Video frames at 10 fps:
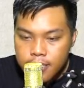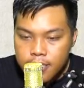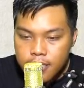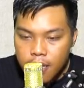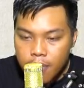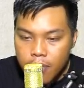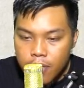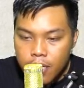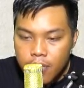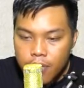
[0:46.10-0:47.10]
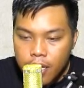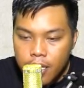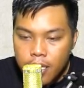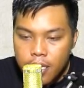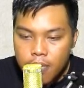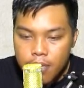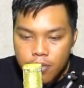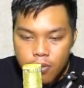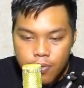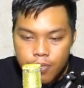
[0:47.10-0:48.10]
Stack power dikurangi jadi
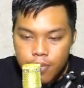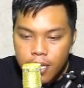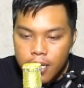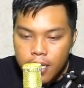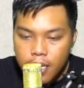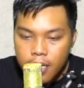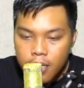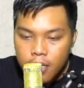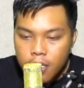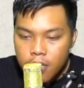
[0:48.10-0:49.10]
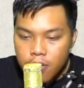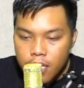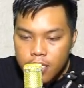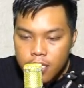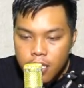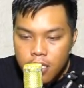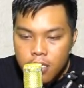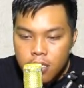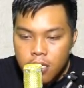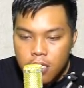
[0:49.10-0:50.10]
629 aja ya Durasinya
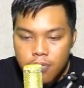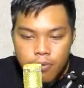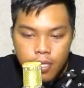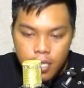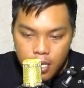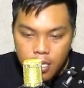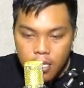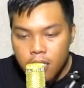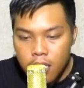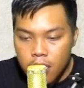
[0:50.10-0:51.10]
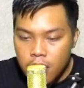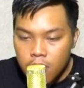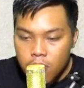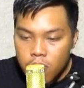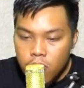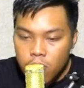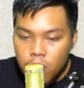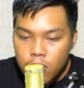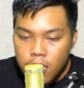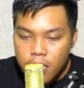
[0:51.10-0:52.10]
jadi 10 detik nih Nah ini yang mau gue
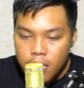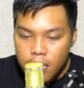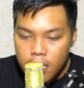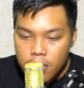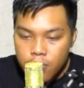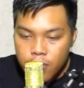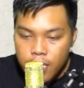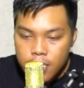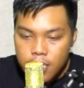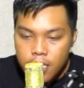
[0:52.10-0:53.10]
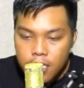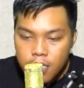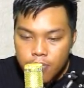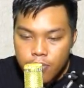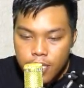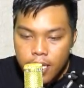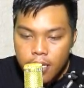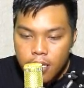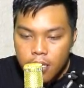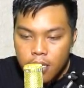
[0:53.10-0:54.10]
buktiin nih ya Durasi jadi 10 detik
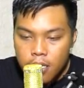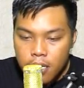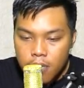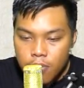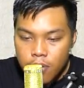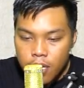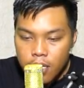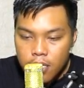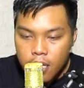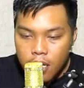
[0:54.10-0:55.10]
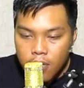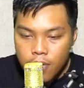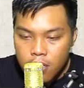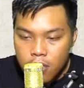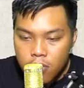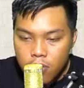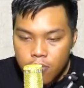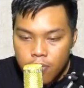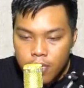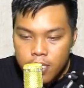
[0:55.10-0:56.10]
Dan mengurangi attack lawan
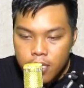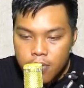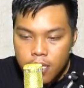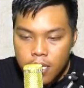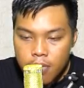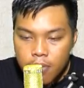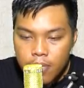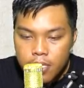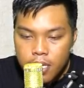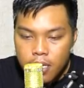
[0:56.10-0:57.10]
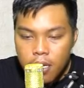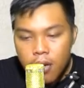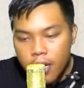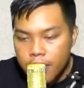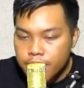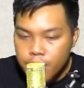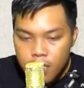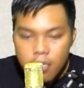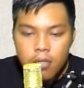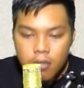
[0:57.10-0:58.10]
20% jadi 5% Wah
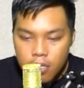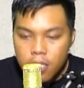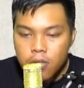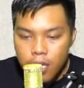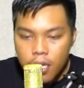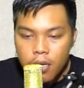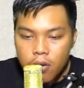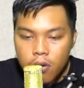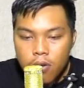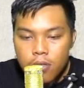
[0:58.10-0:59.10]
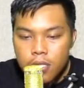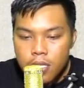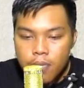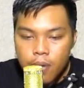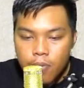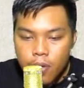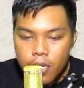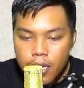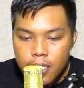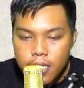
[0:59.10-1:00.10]
That's okay. Oh, di sini
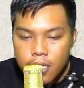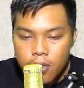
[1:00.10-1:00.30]
propoknya ya guys ya. Di